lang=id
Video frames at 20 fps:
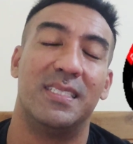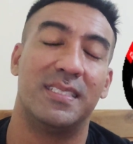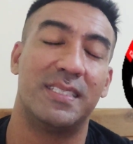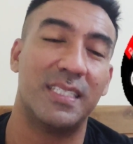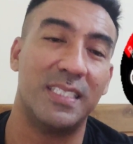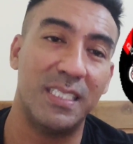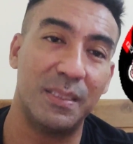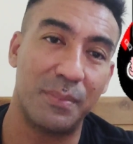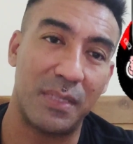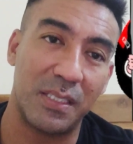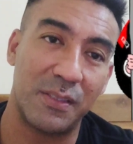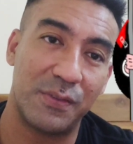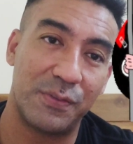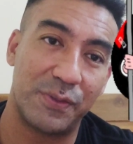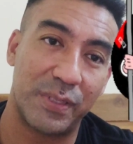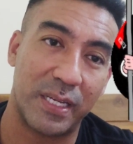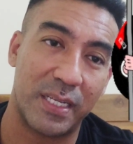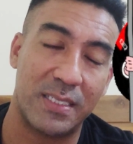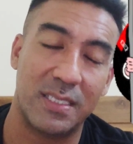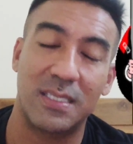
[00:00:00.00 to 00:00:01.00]
Jadi my
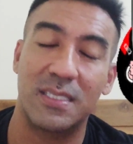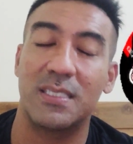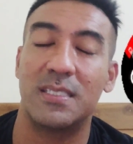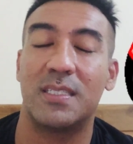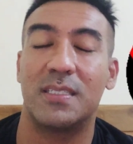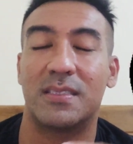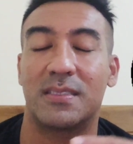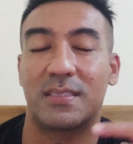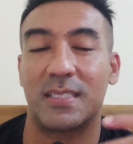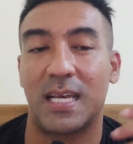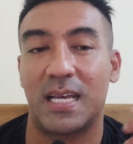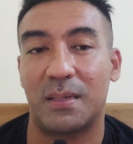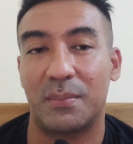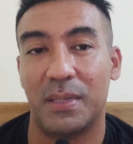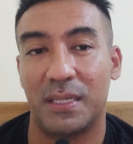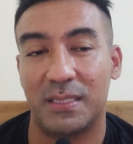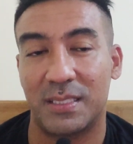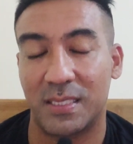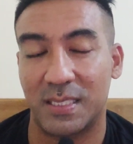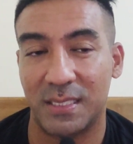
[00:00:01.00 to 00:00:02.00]
friend,
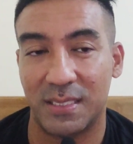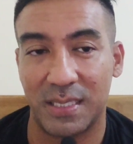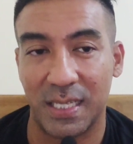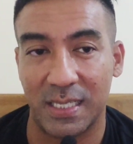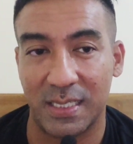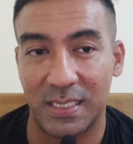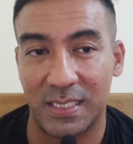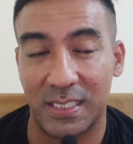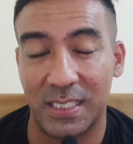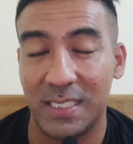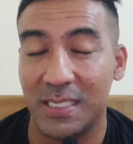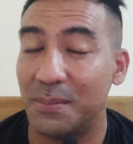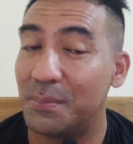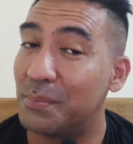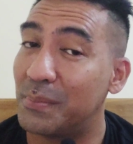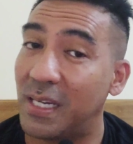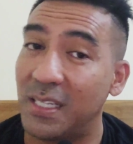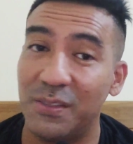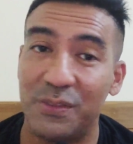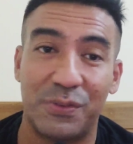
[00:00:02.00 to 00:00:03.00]
sahabat cerita Riki,
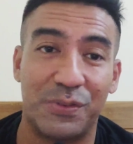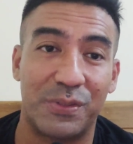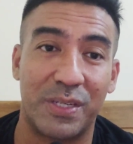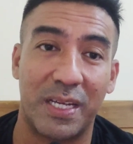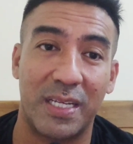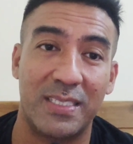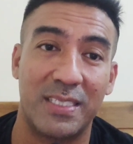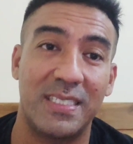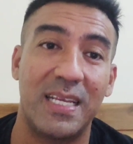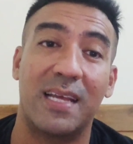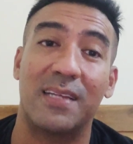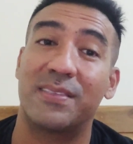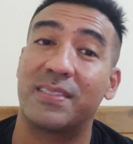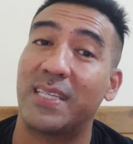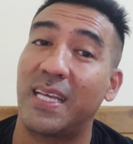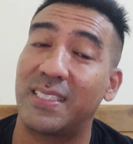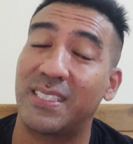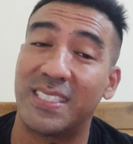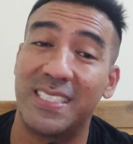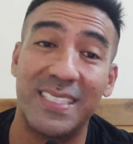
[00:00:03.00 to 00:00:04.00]
my friend yang
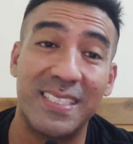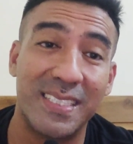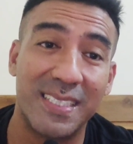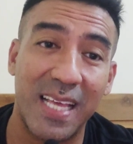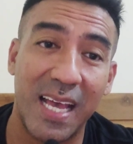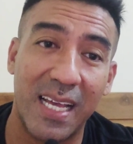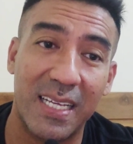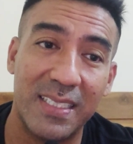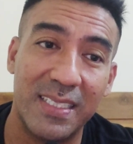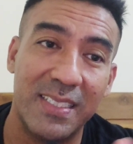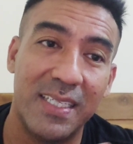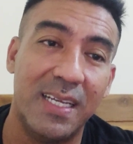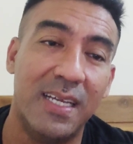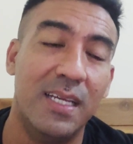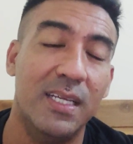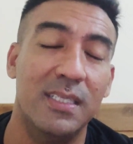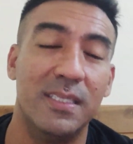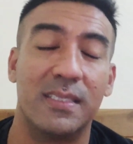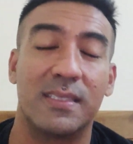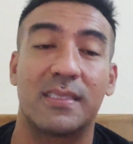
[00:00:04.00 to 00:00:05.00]
saya cintai,
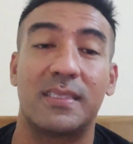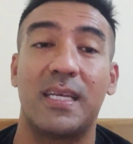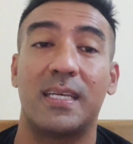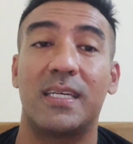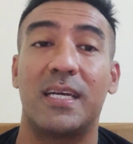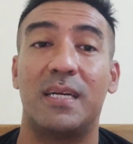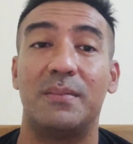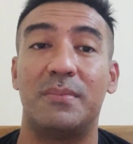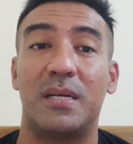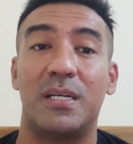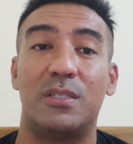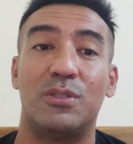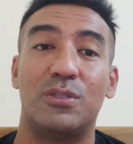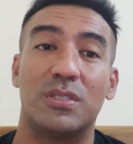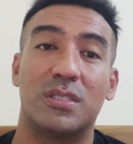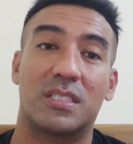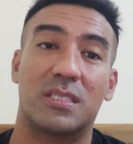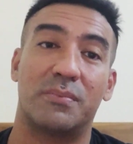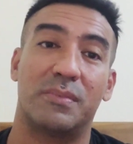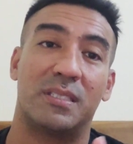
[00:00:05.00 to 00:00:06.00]
saya nggak
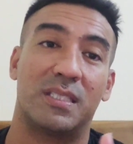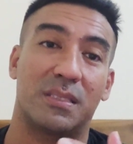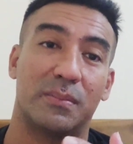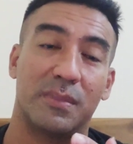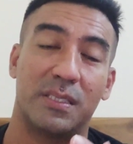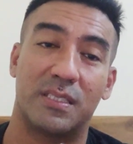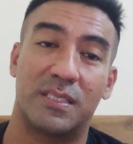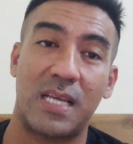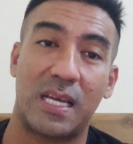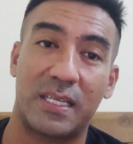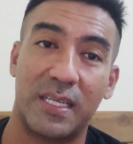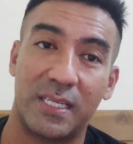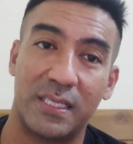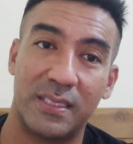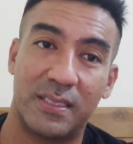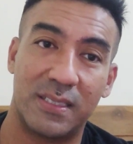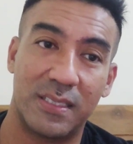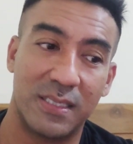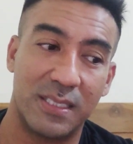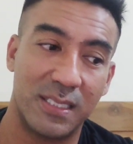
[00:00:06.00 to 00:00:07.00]
mau teman-teman saya di
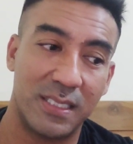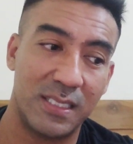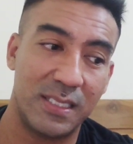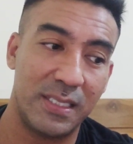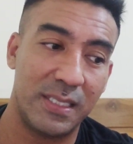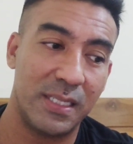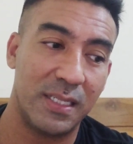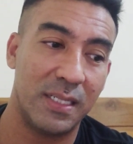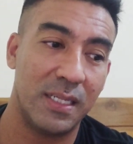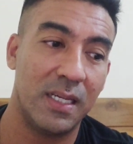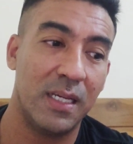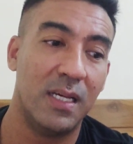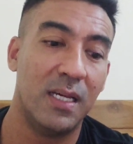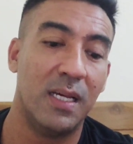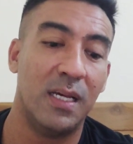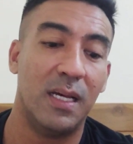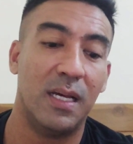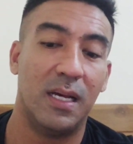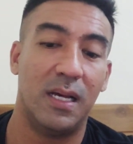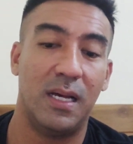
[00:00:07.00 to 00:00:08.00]
sini
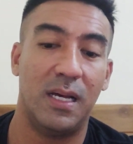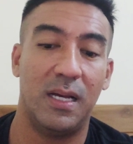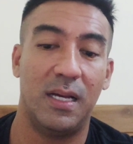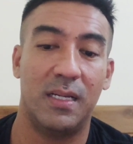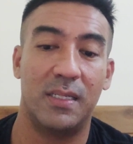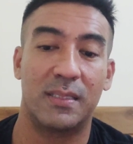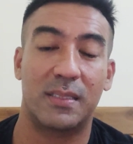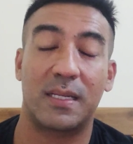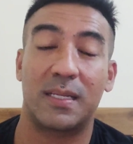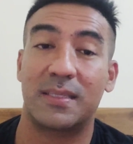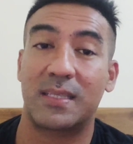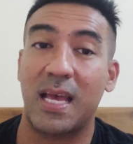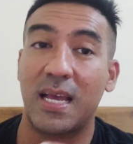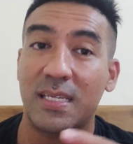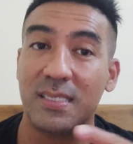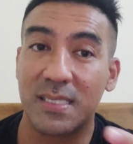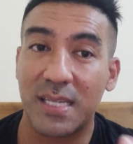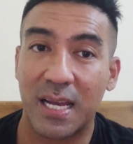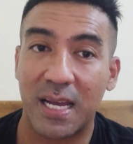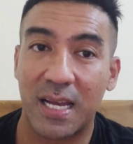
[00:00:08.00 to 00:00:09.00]
uh,
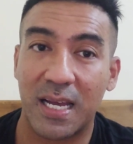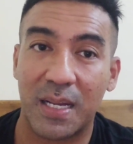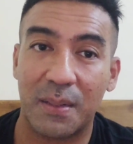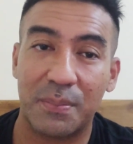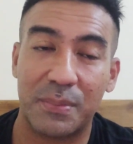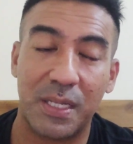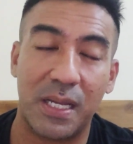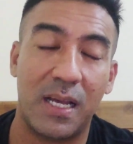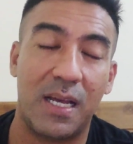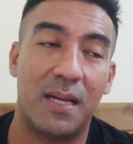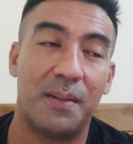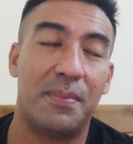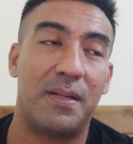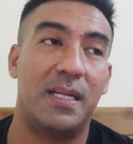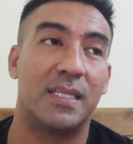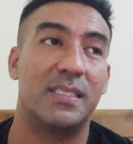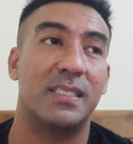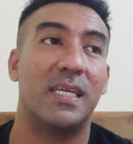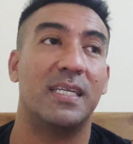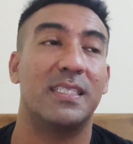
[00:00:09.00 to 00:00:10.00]
tertangkap ya,
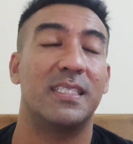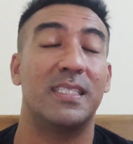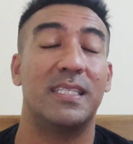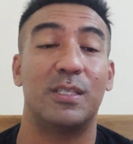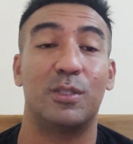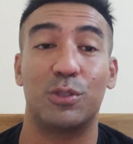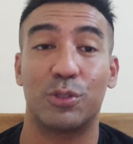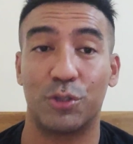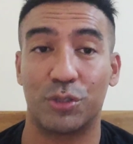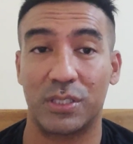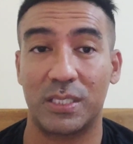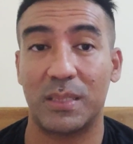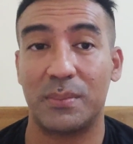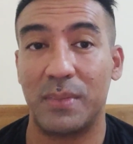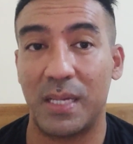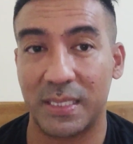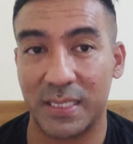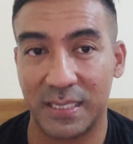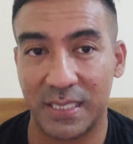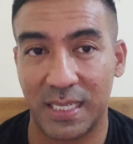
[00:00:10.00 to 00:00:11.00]
apalagi yang khususnya
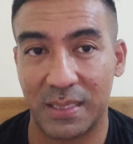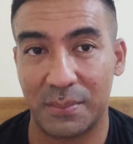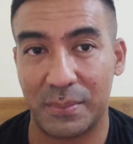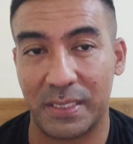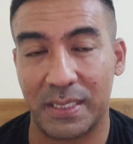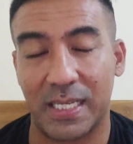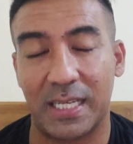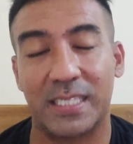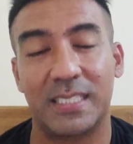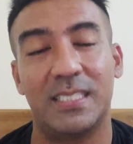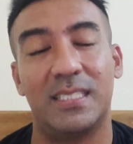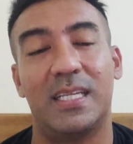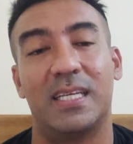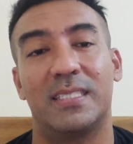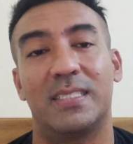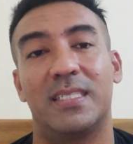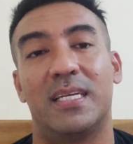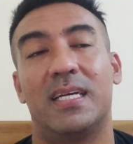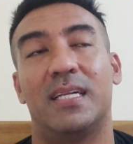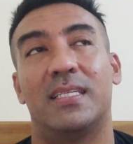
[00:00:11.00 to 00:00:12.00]
bagi yang mereka yang
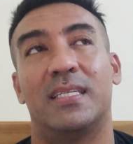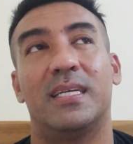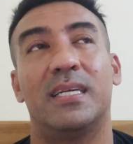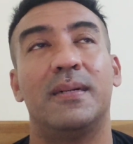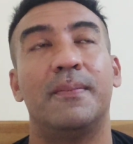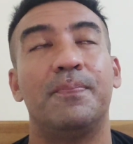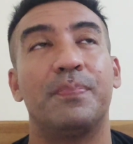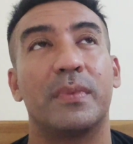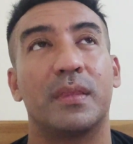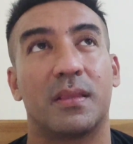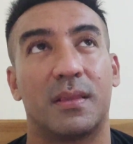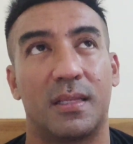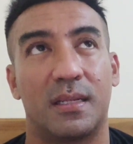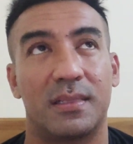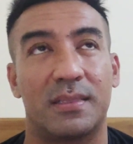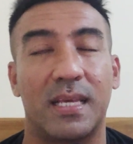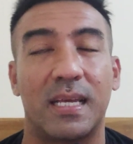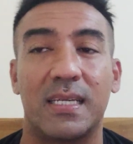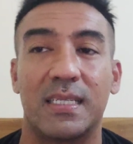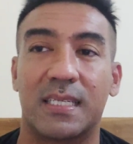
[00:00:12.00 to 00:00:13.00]
ilegal ya
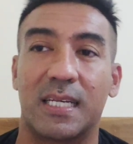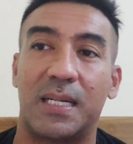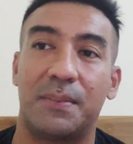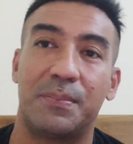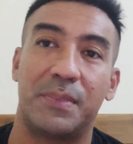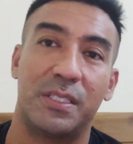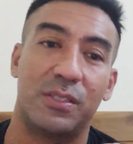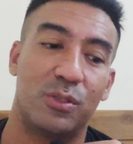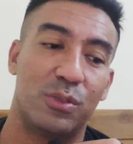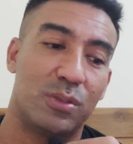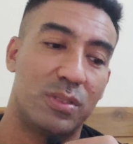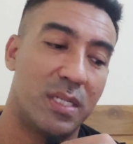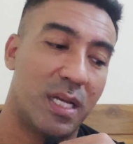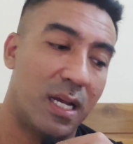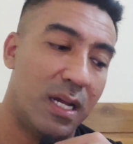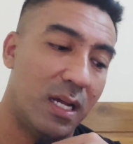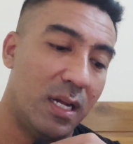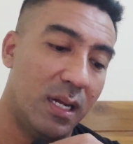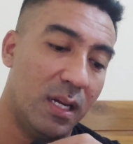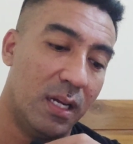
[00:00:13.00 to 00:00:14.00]
tertangkap dan juga